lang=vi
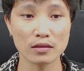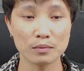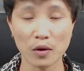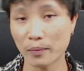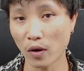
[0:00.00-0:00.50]

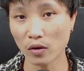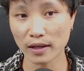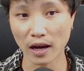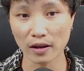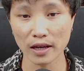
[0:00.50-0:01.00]
bong cái
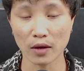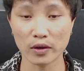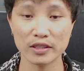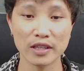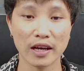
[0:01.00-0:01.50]
đó để quạt
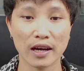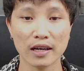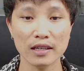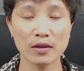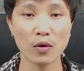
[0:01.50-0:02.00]
chai
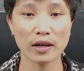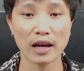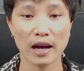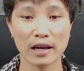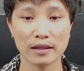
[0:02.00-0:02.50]
hái quạt
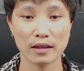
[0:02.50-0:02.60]
ai